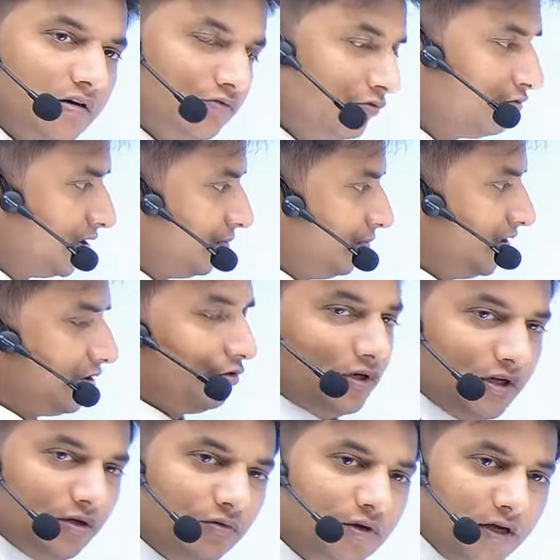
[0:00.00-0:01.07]
कुछ में
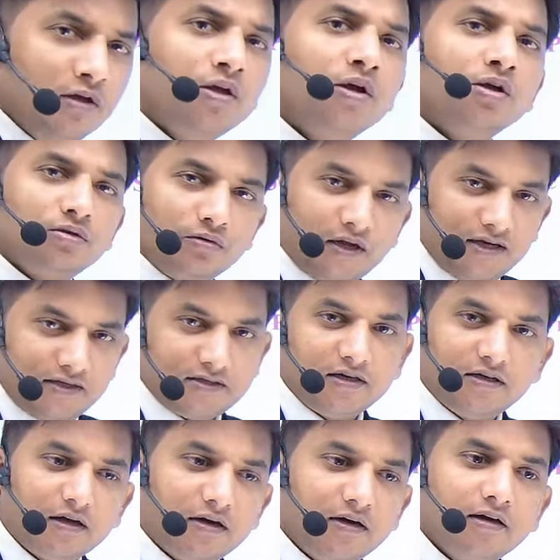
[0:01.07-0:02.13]
त्रुटि हो गई तो करेक्शन
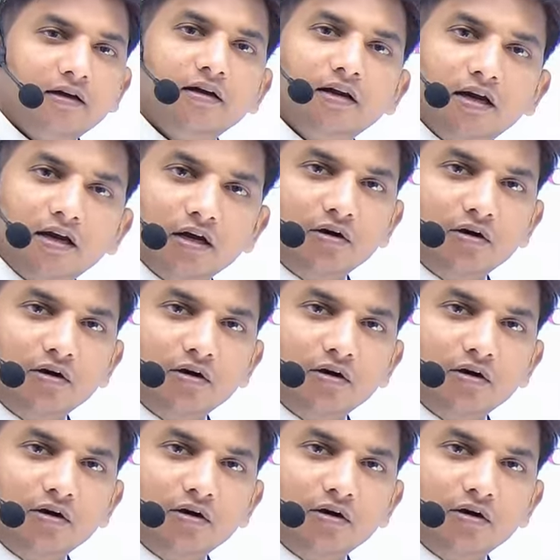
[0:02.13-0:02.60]
करने के लिए नौ